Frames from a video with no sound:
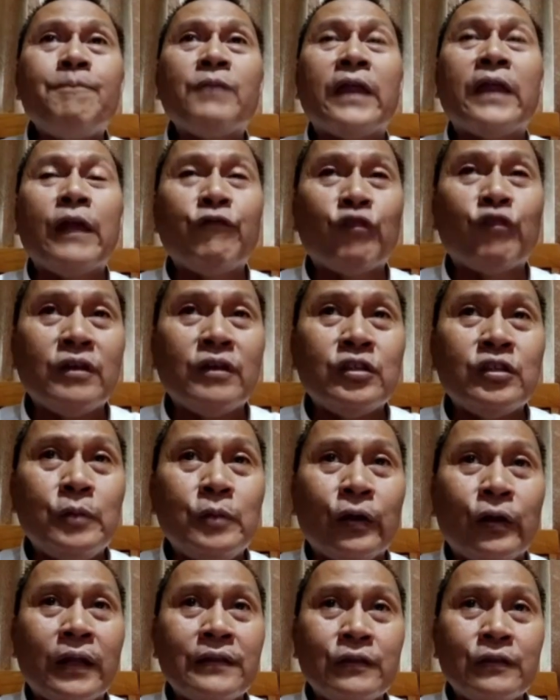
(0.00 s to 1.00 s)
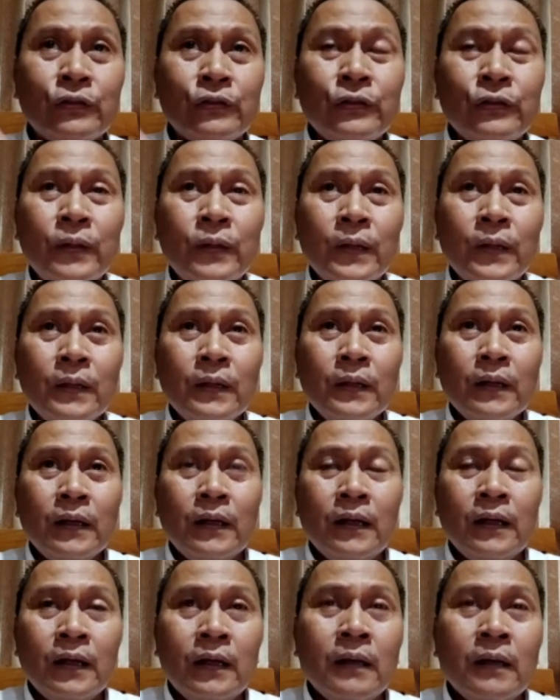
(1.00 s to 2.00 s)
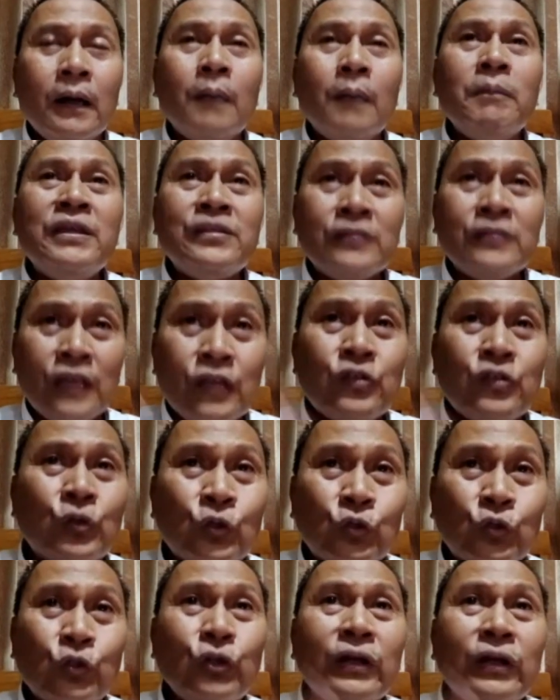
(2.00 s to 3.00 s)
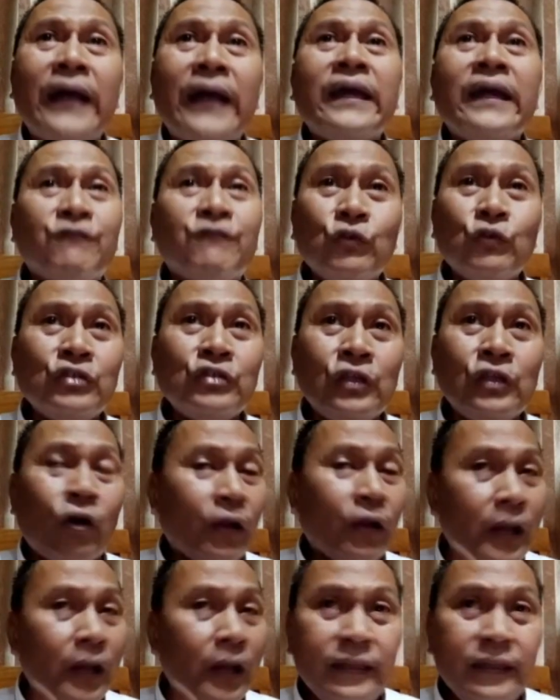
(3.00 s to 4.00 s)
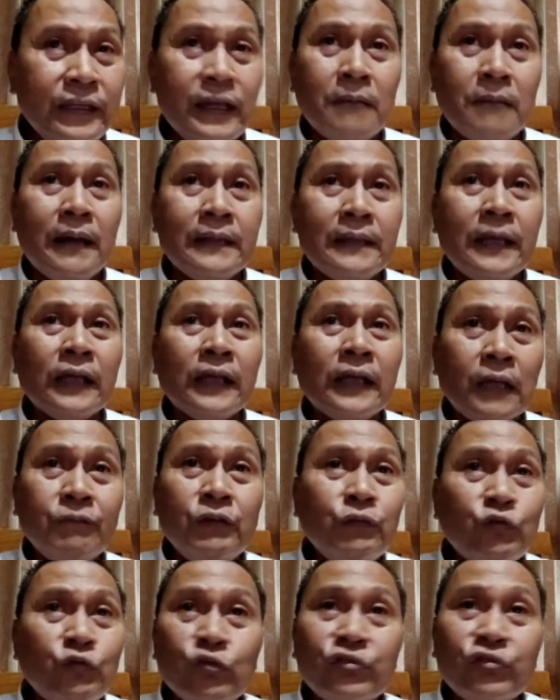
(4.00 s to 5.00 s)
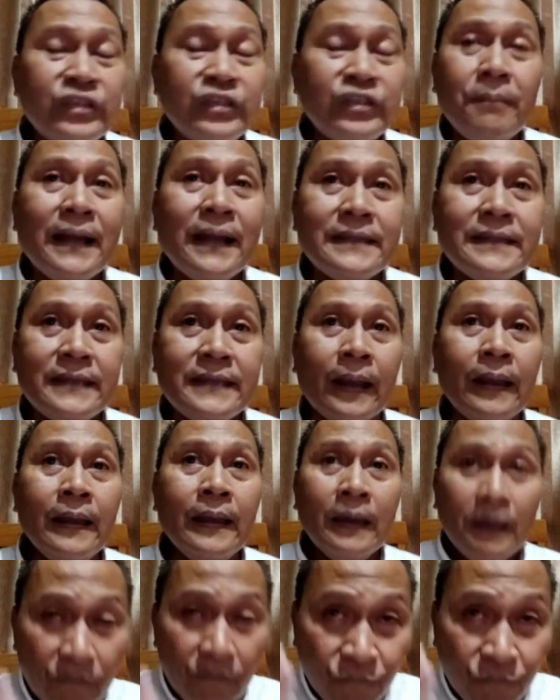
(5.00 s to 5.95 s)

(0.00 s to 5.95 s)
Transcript: kan reformasi birokrasi itu uh, miskin struktur kayak fungsi orangnya tidak banyak tapi fungsinya banyak